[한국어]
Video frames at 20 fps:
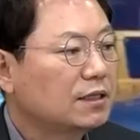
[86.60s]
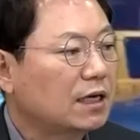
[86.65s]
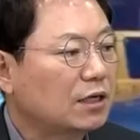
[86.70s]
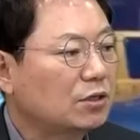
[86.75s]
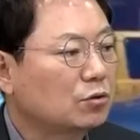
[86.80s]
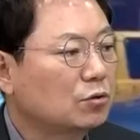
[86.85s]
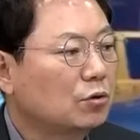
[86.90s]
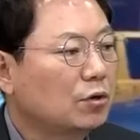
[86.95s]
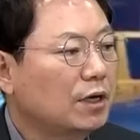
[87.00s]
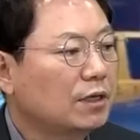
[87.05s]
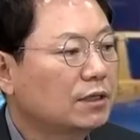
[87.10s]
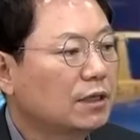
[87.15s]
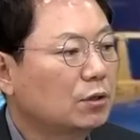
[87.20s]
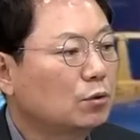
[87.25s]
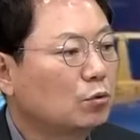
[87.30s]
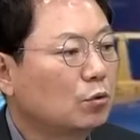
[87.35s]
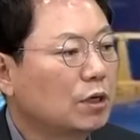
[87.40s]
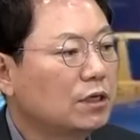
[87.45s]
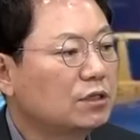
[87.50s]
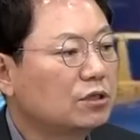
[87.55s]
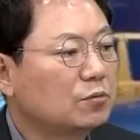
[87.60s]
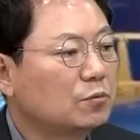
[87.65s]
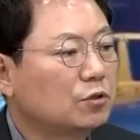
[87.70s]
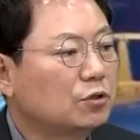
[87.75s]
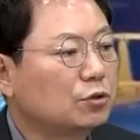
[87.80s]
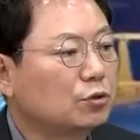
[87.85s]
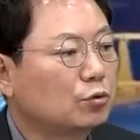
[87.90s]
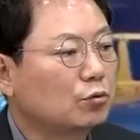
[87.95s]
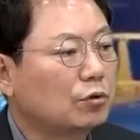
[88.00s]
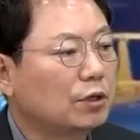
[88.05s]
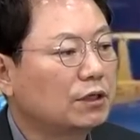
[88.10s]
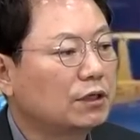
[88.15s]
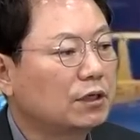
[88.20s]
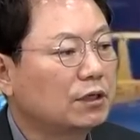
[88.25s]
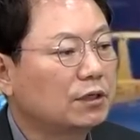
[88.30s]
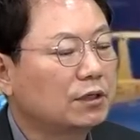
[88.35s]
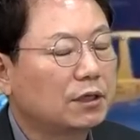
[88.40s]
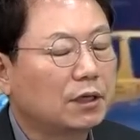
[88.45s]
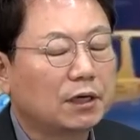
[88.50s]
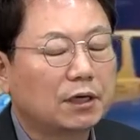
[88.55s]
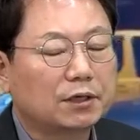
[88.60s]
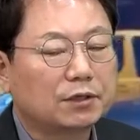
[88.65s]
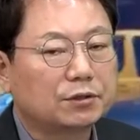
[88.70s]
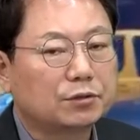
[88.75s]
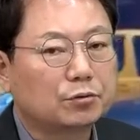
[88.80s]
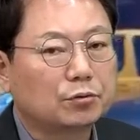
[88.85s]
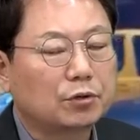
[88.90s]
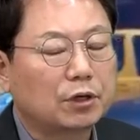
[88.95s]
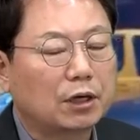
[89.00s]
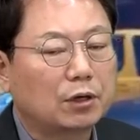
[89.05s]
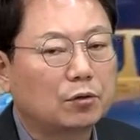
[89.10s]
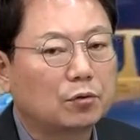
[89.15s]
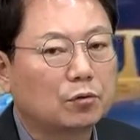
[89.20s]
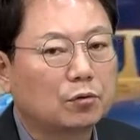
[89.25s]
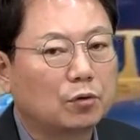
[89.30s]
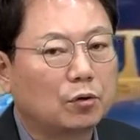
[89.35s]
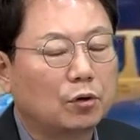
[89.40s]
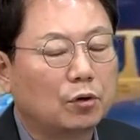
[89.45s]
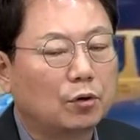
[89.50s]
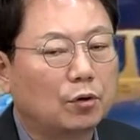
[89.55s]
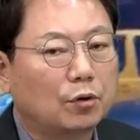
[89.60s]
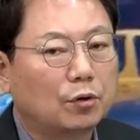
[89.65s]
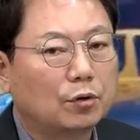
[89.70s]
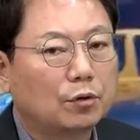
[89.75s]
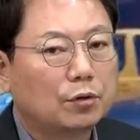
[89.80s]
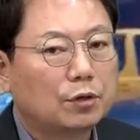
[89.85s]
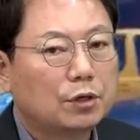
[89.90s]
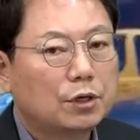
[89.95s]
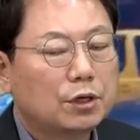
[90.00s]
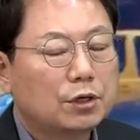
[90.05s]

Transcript: 자전거 횡단도가 있으면 그쪽으로 와야 되는데 그쪽으로 안 오고